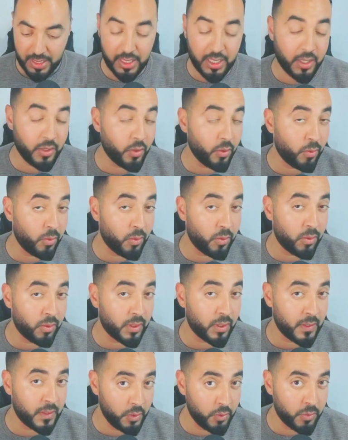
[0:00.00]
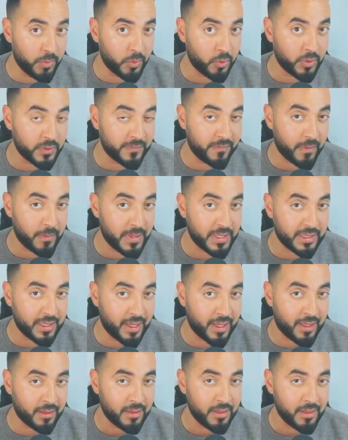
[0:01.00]
لانه اليوم كنت في
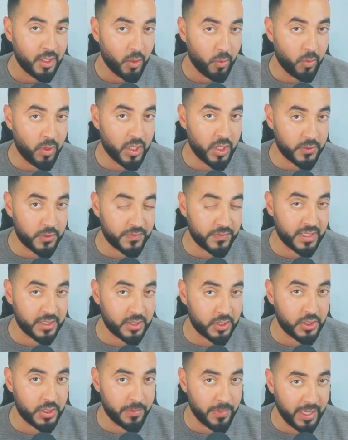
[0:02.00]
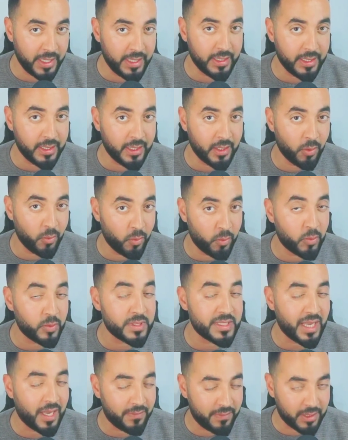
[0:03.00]
المطار وانا شفت هذا الشيء بعيني
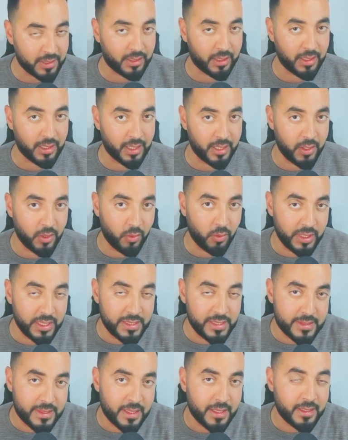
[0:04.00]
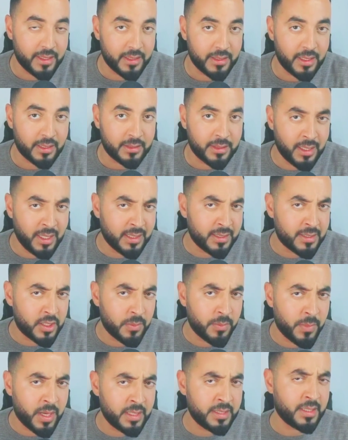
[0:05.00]
وكنت حضرت ليه انه الانسان كيتعطل حتى
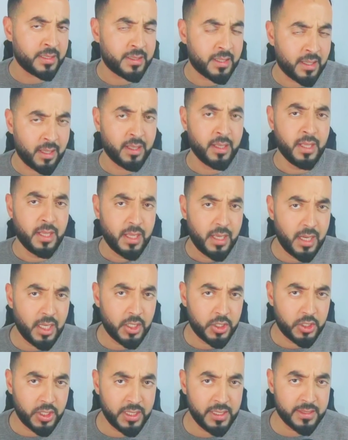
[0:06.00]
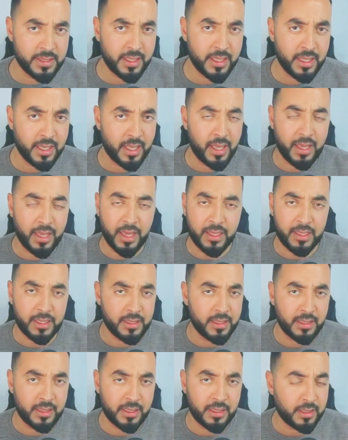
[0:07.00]
شي مرات حتى ل 20 دقيقه
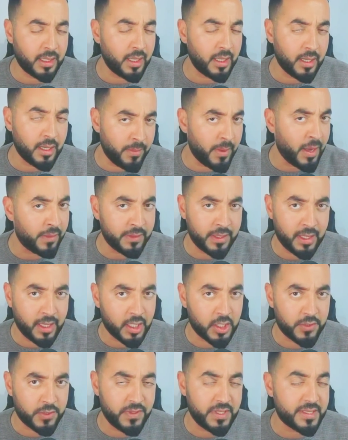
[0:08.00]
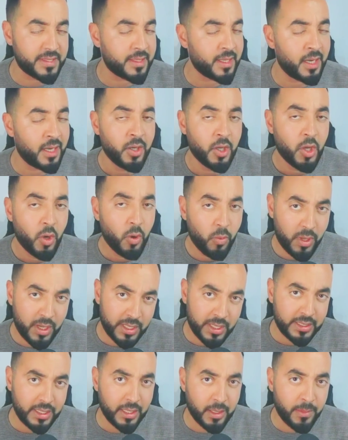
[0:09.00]
يعني كاين البعض كيخرج فيه الساعه
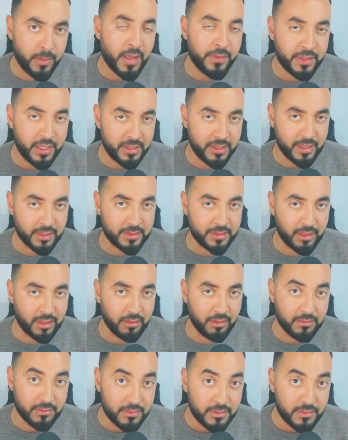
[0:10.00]
ولكن البعض كيتعطل